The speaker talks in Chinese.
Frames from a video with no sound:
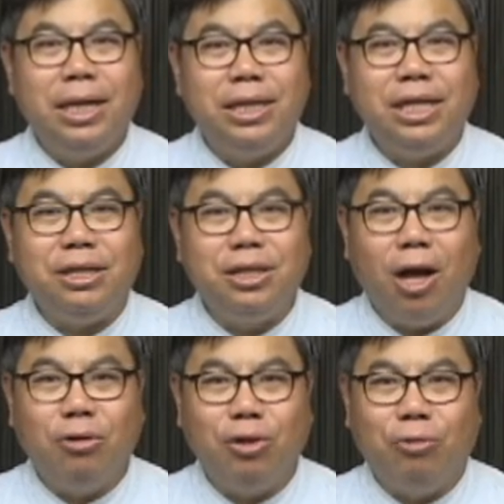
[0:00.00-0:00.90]
引
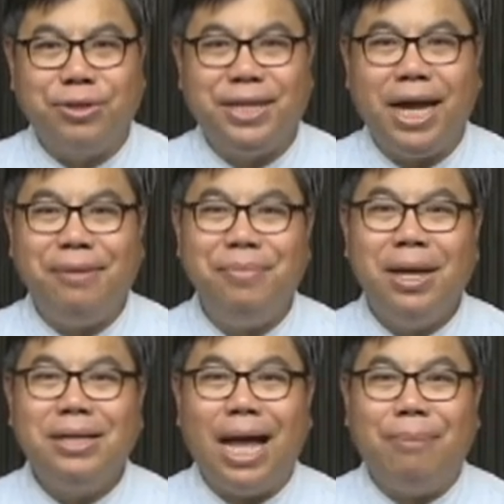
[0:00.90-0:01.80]
到永生
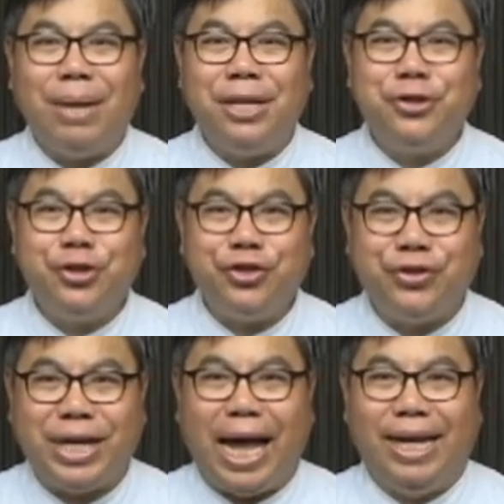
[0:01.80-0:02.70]
那门是
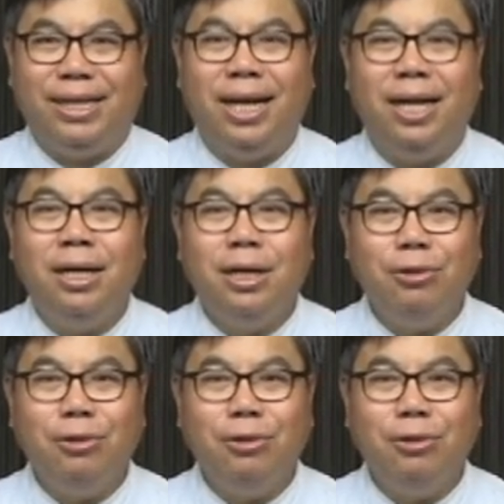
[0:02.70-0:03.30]
窄的，